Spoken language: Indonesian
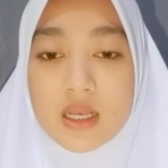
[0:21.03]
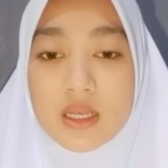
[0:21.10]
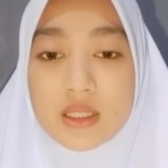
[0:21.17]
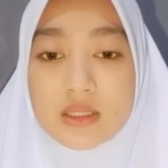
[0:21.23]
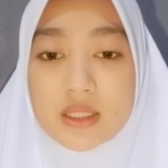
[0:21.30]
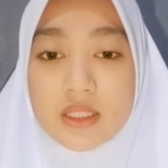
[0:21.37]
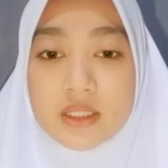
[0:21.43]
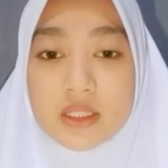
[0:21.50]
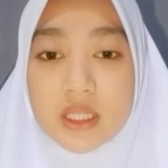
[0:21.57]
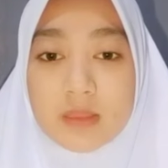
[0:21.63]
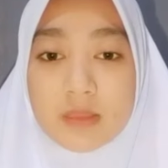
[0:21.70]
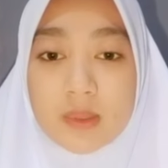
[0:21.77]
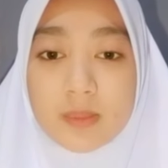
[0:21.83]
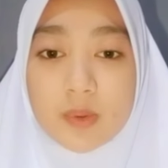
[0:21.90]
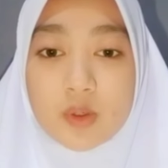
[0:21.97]

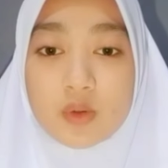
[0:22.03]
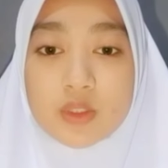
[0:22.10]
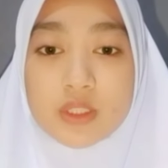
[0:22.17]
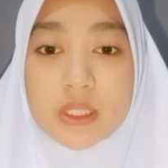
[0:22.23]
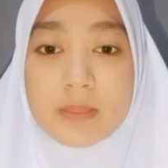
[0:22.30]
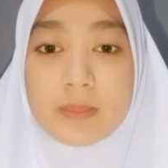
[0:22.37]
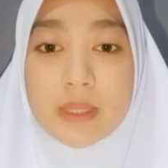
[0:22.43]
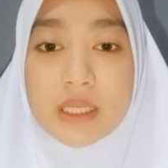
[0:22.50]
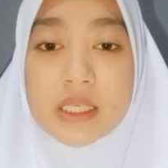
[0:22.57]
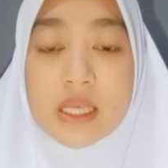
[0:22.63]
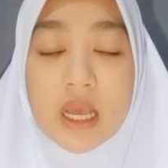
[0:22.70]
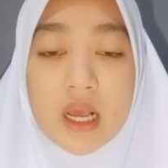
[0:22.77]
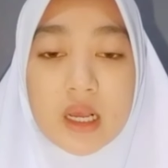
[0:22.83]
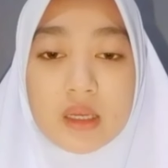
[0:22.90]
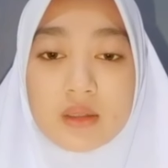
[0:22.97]
Sistem reproduksi
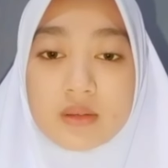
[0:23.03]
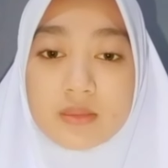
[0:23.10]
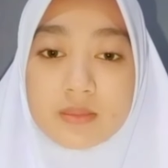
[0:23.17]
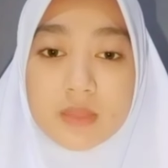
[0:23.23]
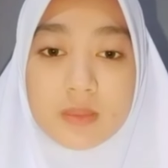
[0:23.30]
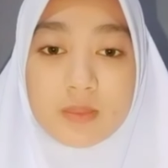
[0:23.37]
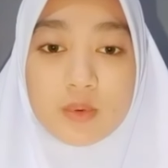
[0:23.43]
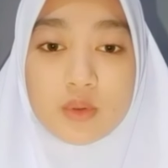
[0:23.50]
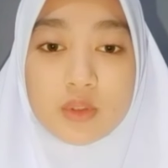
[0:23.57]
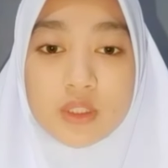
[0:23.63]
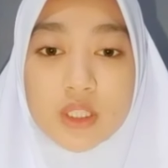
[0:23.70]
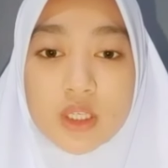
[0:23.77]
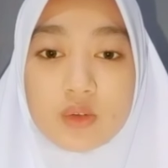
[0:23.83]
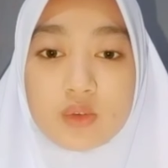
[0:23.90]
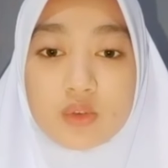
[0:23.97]
pria
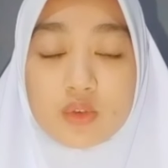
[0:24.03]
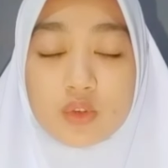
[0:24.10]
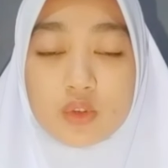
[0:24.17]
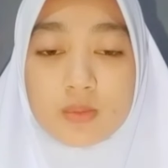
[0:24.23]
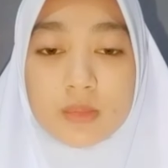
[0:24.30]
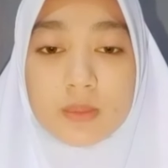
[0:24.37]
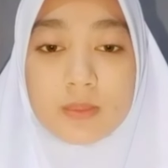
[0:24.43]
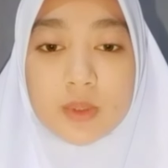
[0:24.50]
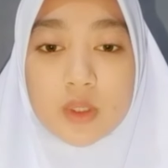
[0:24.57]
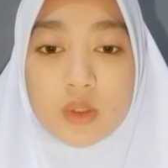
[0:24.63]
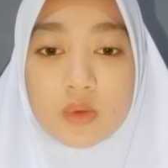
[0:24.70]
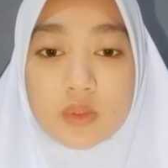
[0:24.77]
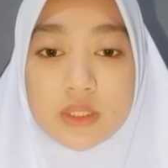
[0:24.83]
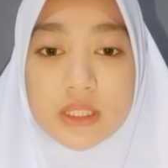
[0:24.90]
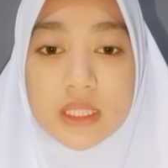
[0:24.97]
berfungsi untuk
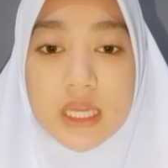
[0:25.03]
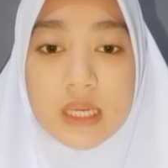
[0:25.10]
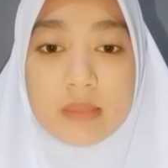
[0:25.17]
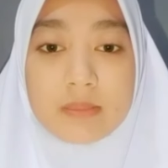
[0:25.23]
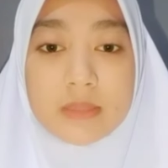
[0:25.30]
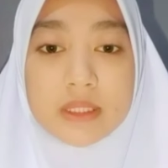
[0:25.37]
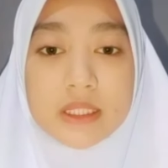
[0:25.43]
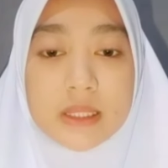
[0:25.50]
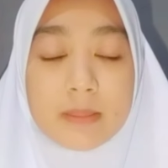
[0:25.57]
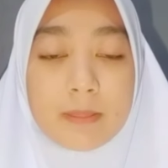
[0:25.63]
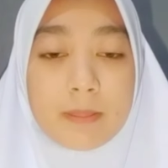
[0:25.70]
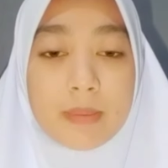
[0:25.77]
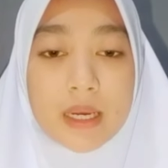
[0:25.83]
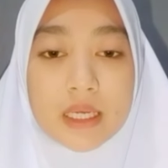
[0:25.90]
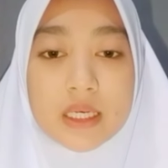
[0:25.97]
memproduksi dan
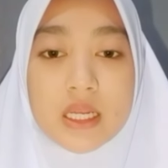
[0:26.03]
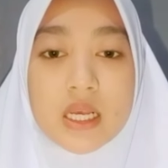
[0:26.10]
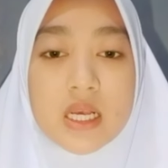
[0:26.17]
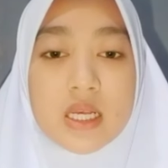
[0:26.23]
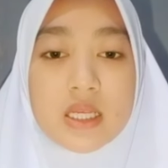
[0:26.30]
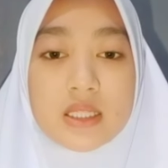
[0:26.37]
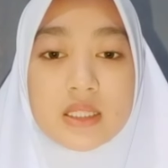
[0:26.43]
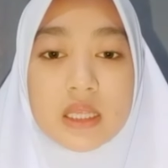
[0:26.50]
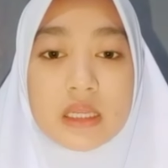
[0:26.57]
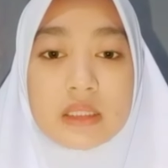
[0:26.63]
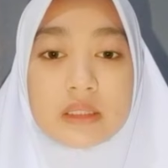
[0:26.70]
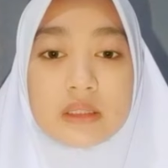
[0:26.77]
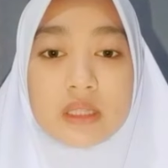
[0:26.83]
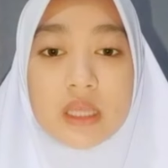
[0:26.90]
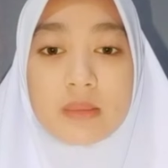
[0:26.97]
menyimpan
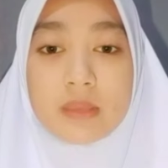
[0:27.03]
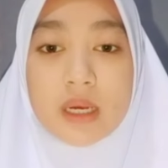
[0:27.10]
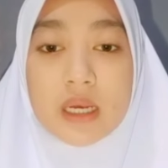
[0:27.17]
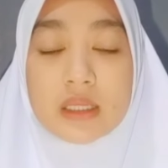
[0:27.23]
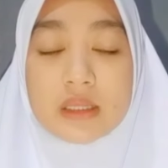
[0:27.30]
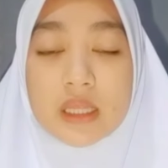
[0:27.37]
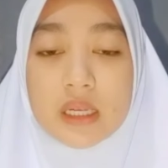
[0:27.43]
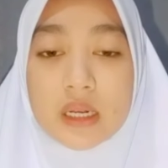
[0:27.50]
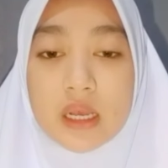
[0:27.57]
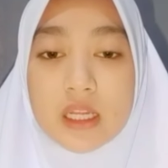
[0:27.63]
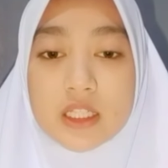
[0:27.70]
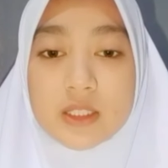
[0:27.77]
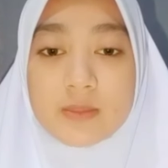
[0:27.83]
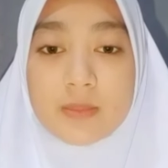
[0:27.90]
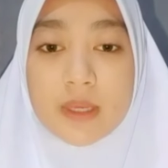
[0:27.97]
serta
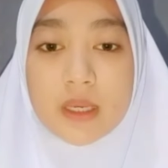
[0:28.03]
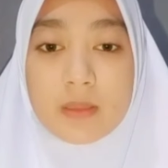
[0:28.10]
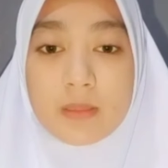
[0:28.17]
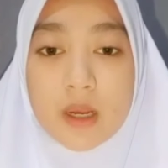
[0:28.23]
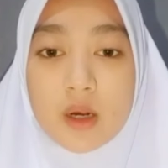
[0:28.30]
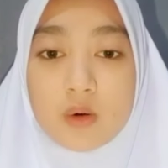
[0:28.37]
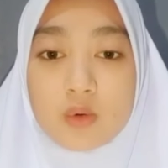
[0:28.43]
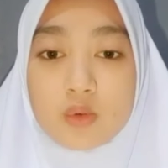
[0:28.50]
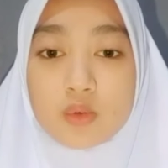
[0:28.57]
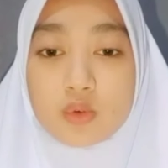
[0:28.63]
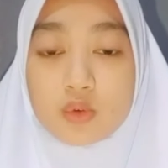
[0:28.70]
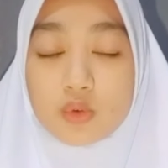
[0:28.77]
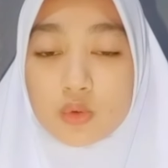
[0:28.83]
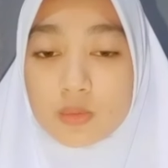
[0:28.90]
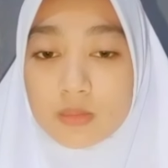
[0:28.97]
mengantarkan sperma
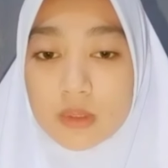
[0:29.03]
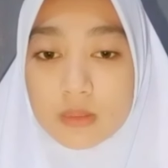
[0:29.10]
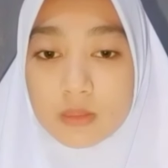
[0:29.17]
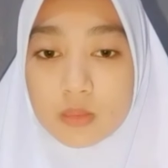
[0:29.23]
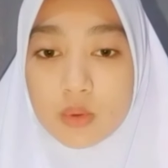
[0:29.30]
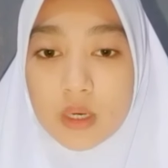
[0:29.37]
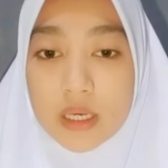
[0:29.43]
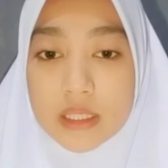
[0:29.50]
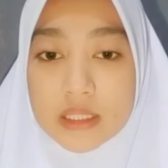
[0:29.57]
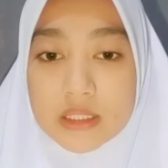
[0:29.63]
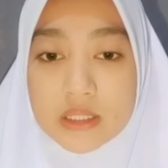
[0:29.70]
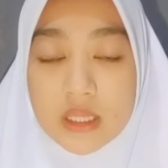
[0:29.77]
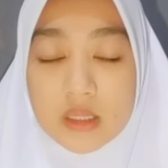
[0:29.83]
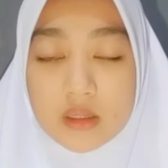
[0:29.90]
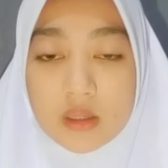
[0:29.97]
untuk membuahi
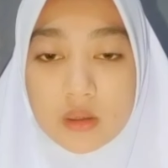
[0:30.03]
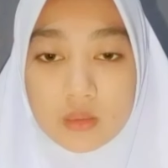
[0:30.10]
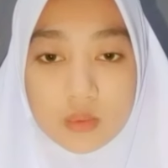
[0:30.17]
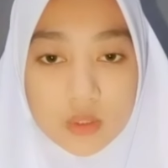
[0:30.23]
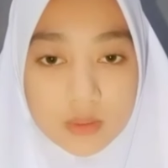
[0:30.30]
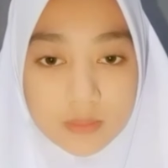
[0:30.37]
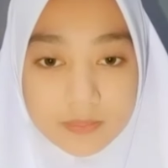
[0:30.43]
sel telur